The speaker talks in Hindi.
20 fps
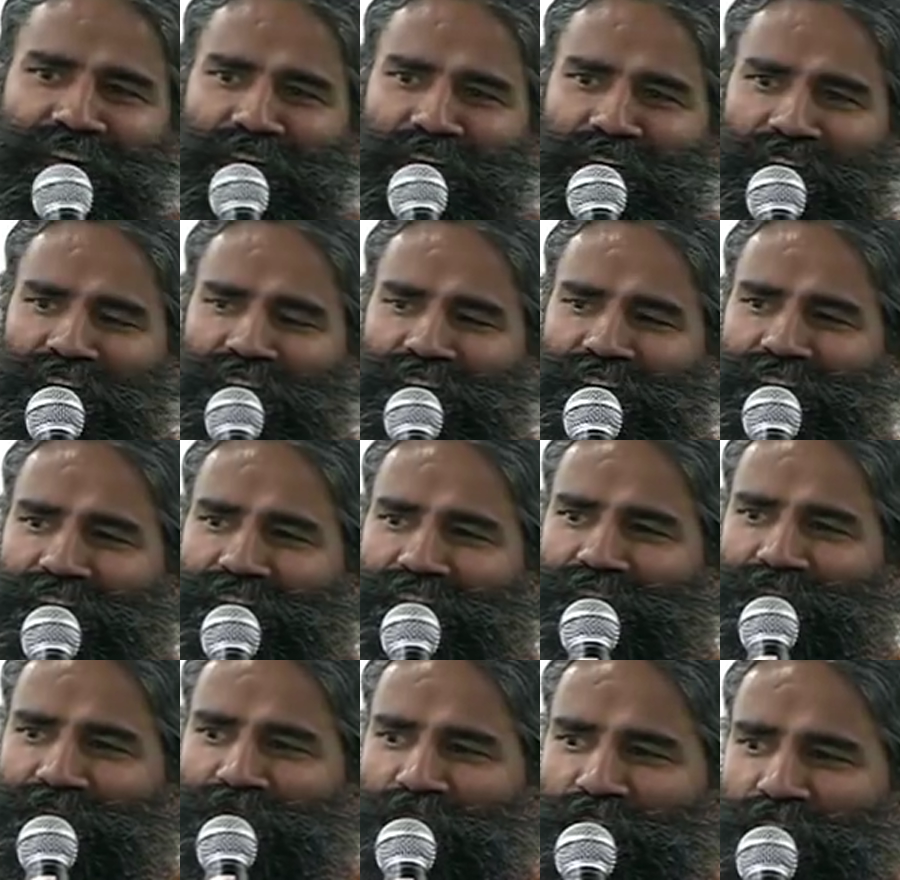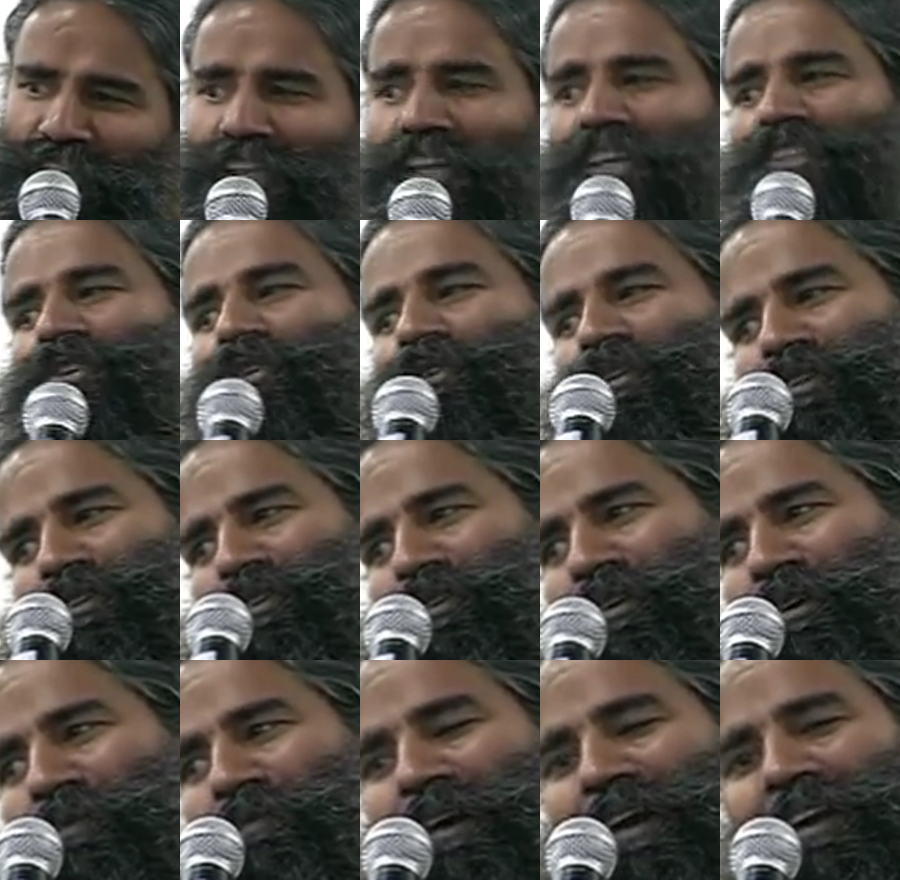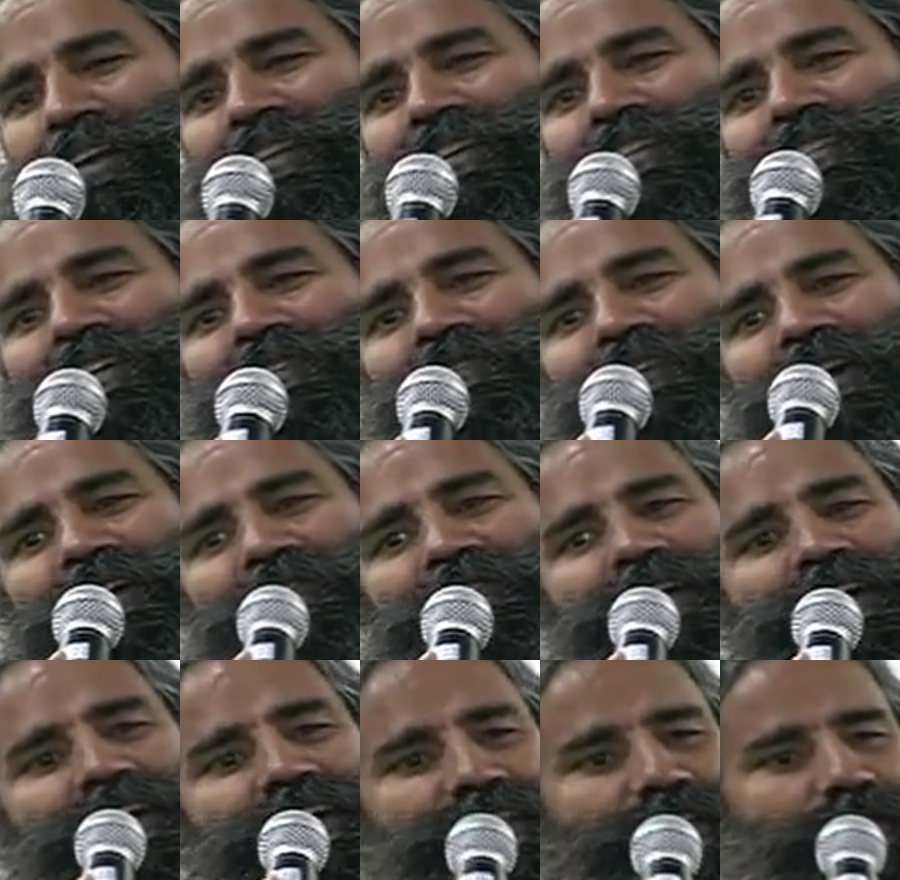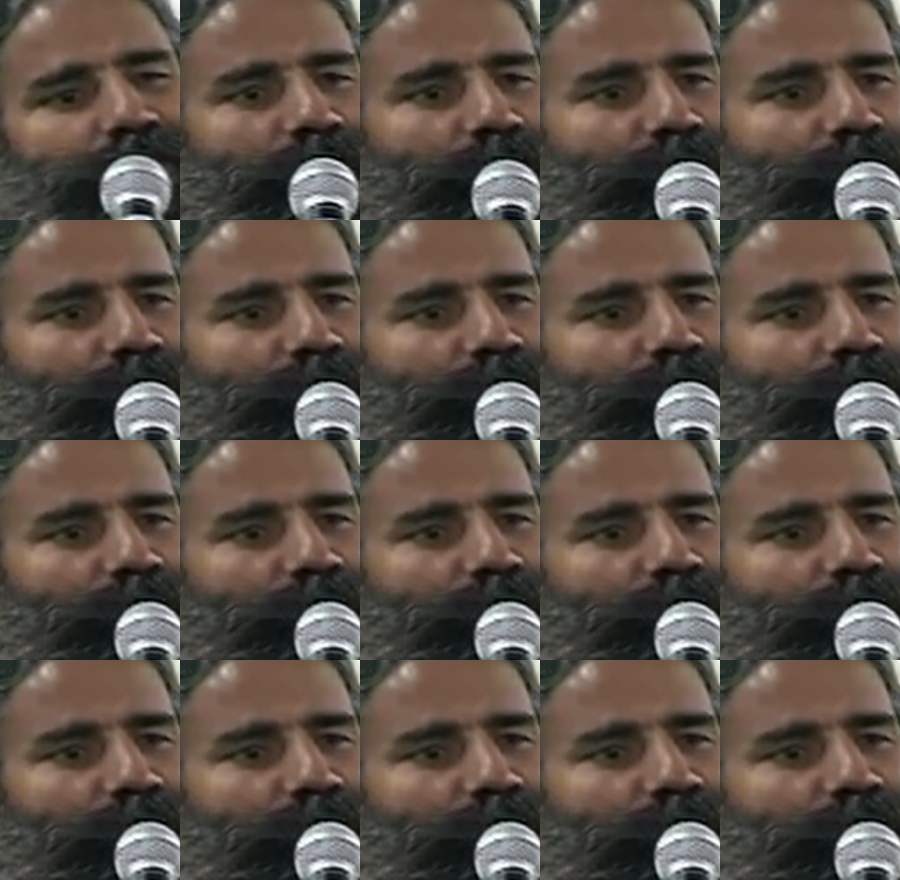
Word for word: और कितने छोटे छोटे ब्रांड थे सब लगभग खत्म